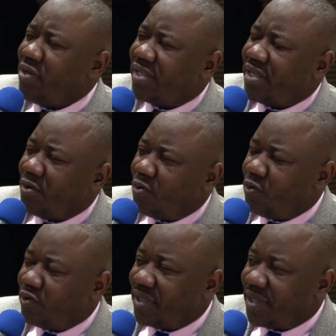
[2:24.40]
on était
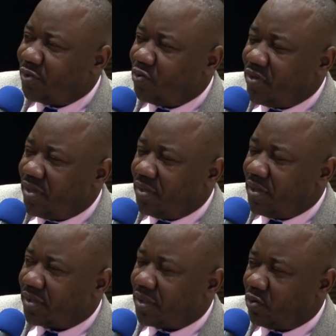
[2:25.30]
aux États-Unis,
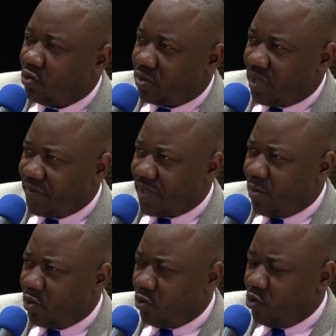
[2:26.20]
est-ce que tu savais,
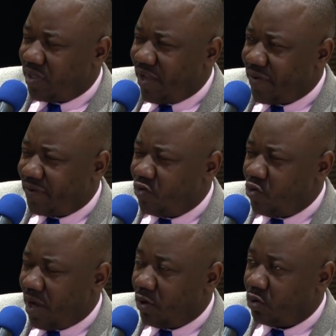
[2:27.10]
d'abord, on était avec
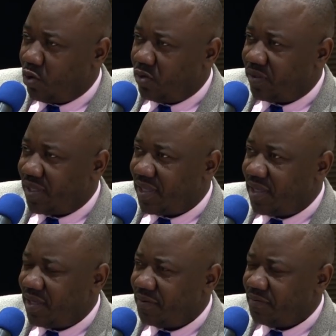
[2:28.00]
vous à London
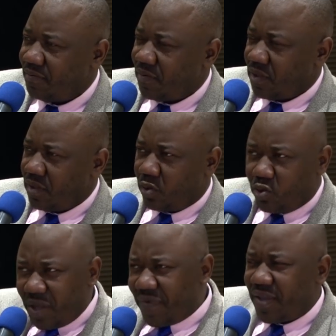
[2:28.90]
City, tu
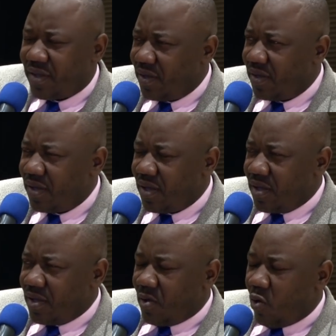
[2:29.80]
savais
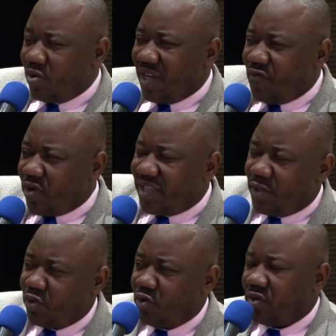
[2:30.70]
qu'on allait voir
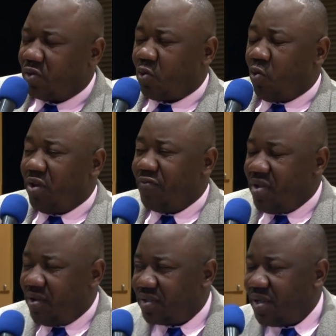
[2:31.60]
ces choses qu'on a
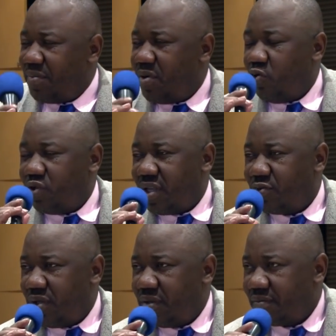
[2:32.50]
vu ensemble aux
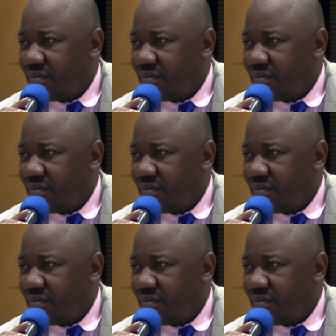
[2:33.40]
États-Unis